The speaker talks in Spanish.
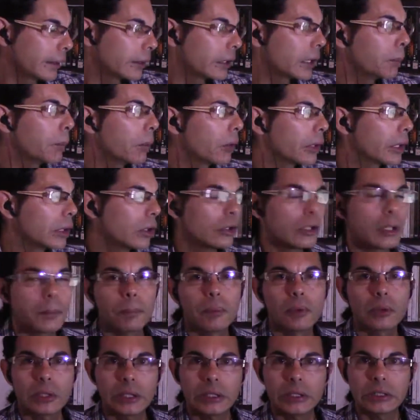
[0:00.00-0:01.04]
este modelo de
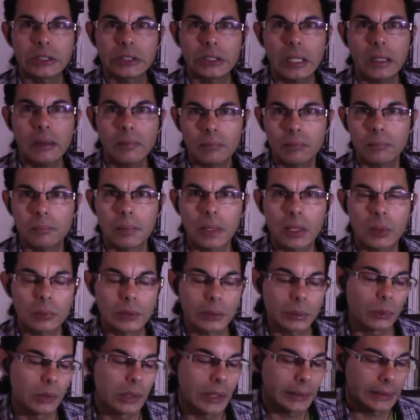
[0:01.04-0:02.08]
potencia para
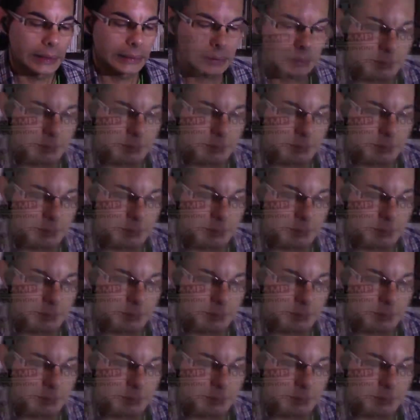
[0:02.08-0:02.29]
auriculares.